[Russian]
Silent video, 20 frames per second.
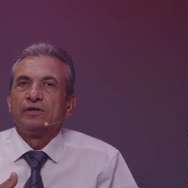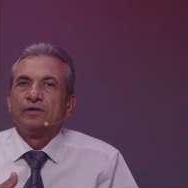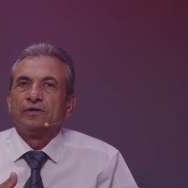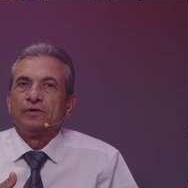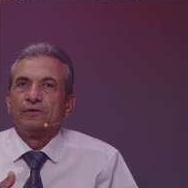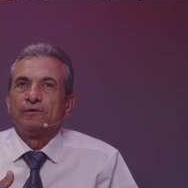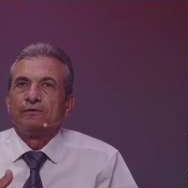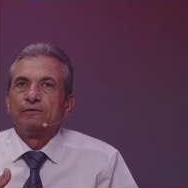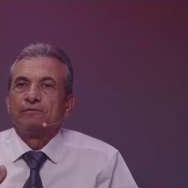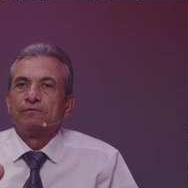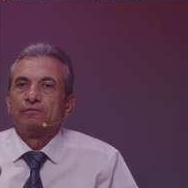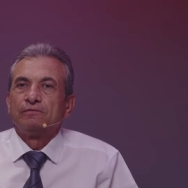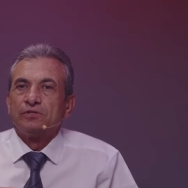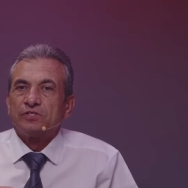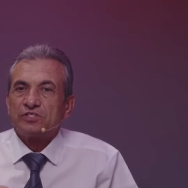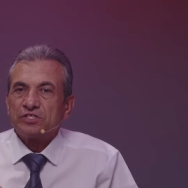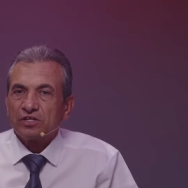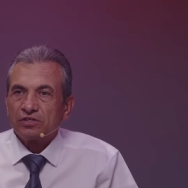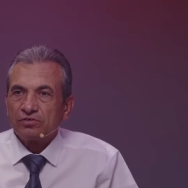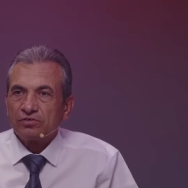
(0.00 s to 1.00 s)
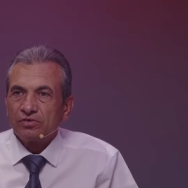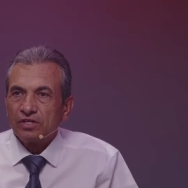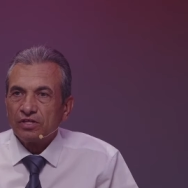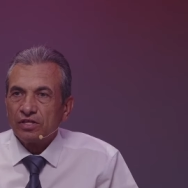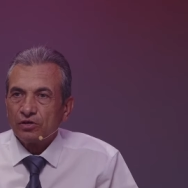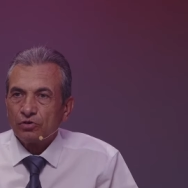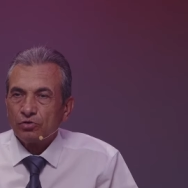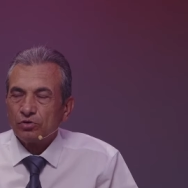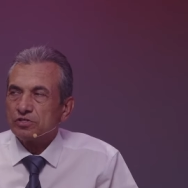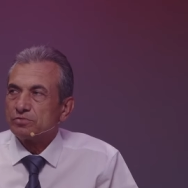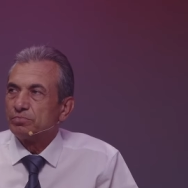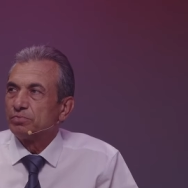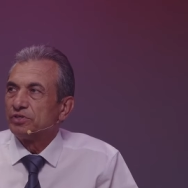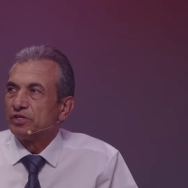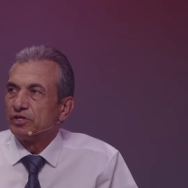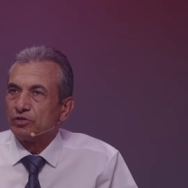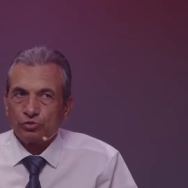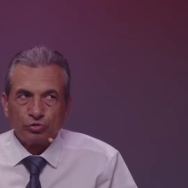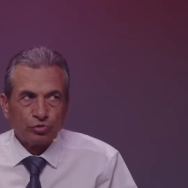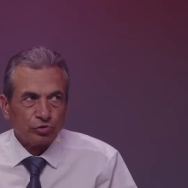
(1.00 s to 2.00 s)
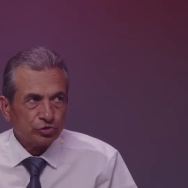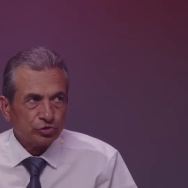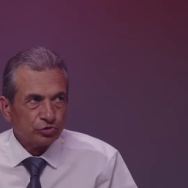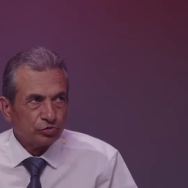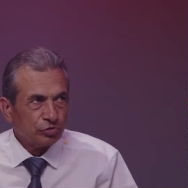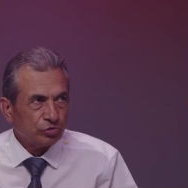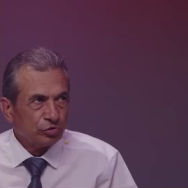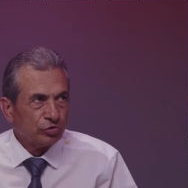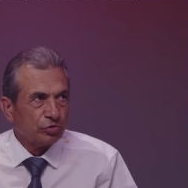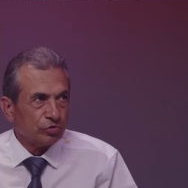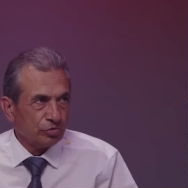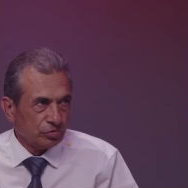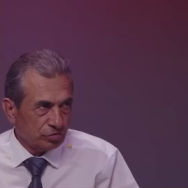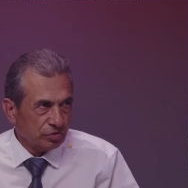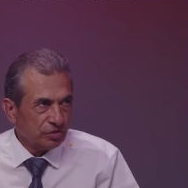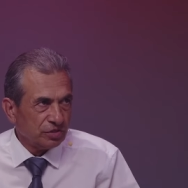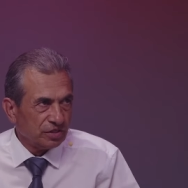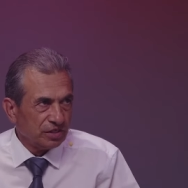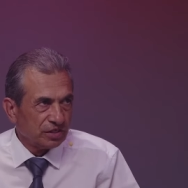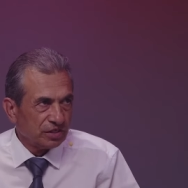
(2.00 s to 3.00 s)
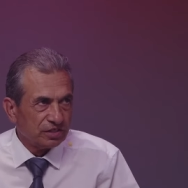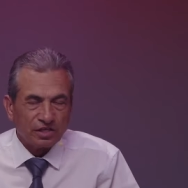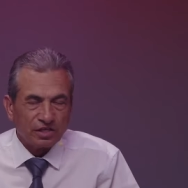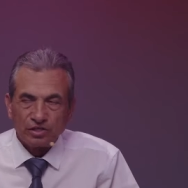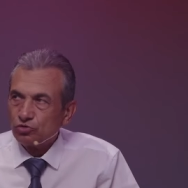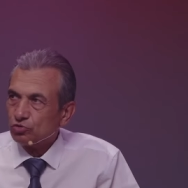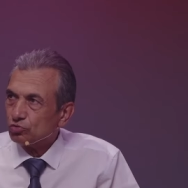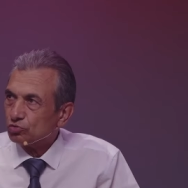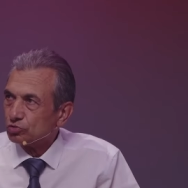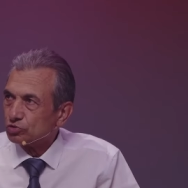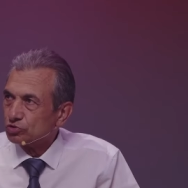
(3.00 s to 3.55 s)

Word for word: э, жертвовать для Господа то, что иногда